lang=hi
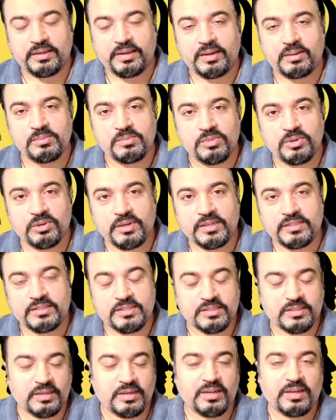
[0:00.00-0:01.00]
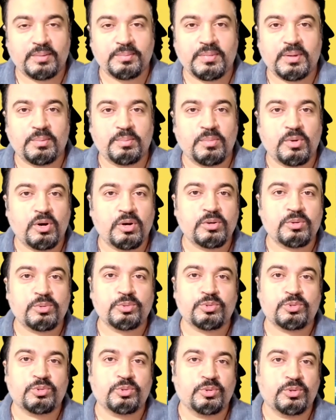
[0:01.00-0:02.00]
एक बुक है जिसका नाम है मॉन्क
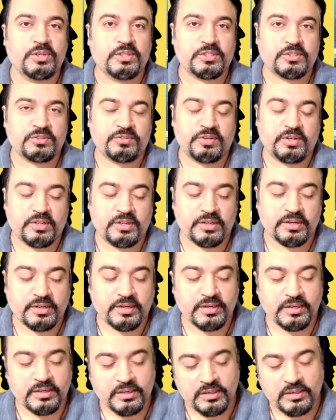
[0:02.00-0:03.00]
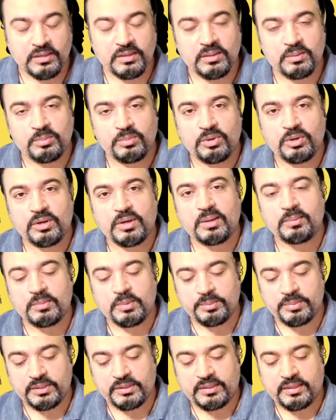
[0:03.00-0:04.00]
हू सोल्ड इज फरारी मॉन्क
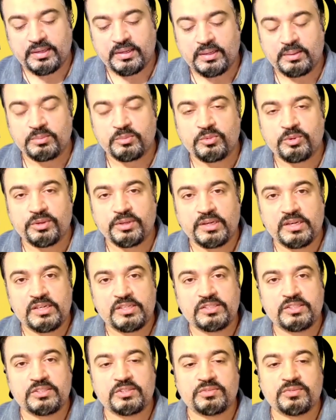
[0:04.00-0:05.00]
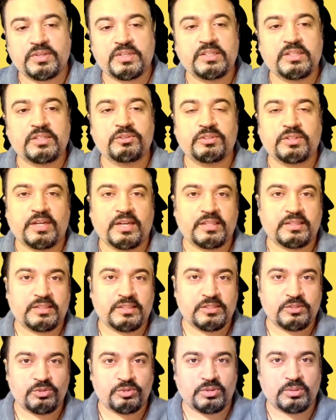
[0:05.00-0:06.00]
हमें पता है हम कोई रिलीजियस फिगर को
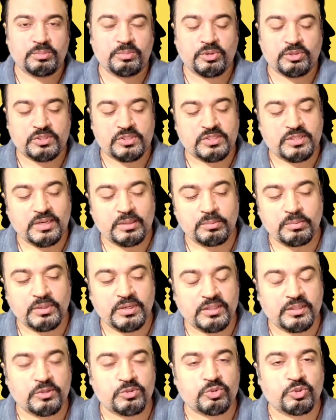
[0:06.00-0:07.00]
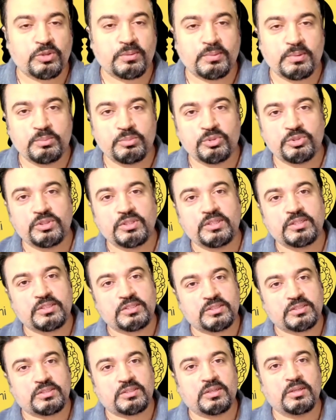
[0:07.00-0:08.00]
कहते हैं जो कि बहुत स्टेबल है दिस कुड बी
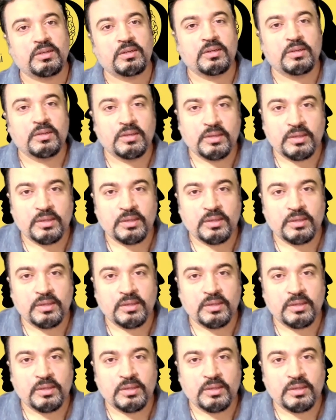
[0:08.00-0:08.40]
बुद्धिस्ट